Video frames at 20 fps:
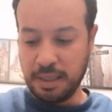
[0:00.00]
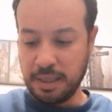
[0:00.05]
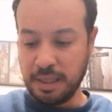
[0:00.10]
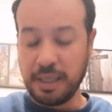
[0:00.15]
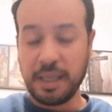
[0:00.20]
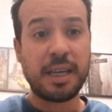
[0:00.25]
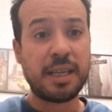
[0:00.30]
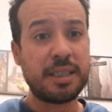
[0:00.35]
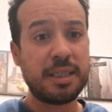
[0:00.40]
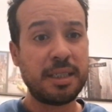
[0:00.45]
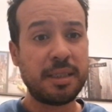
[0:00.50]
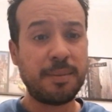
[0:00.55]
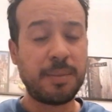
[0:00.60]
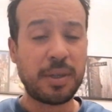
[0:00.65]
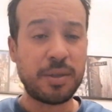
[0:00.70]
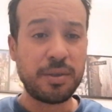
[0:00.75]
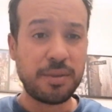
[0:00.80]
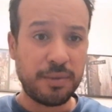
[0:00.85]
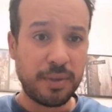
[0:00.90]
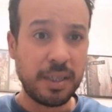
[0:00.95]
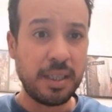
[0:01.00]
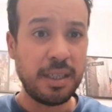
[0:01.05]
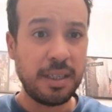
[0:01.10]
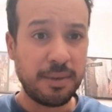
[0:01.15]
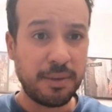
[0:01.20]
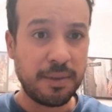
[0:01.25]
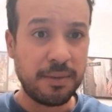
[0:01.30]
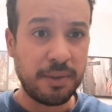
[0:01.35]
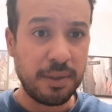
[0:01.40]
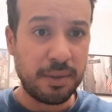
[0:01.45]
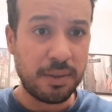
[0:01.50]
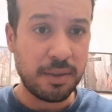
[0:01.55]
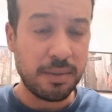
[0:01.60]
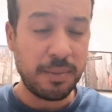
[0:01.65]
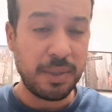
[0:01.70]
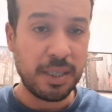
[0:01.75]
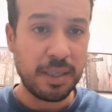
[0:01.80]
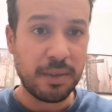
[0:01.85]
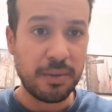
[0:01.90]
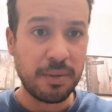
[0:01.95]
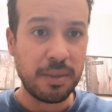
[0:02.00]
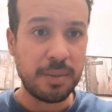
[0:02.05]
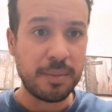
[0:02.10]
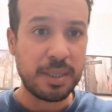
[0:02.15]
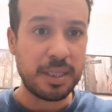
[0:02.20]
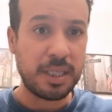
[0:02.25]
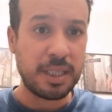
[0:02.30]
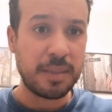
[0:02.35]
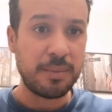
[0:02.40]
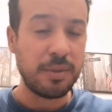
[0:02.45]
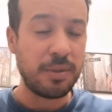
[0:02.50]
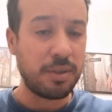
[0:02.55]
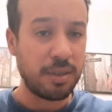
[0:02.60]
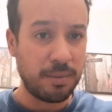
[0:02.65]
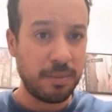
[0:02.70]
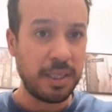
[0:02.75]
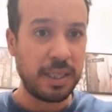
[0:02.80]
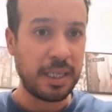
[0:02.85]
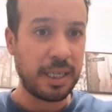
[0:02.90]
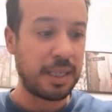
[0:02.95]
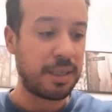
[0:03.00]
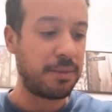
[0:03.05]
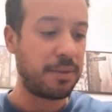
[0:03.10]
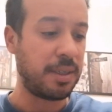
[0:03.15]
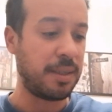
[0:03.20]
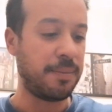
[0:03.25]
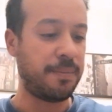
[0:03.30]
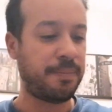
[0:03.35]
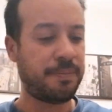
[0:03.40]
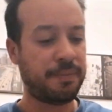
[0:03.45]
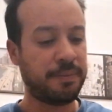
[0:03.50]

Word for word: هذه حاجات معروفة اللي يفهم في الكولميك واللي مستانس بالكولميك يعرفها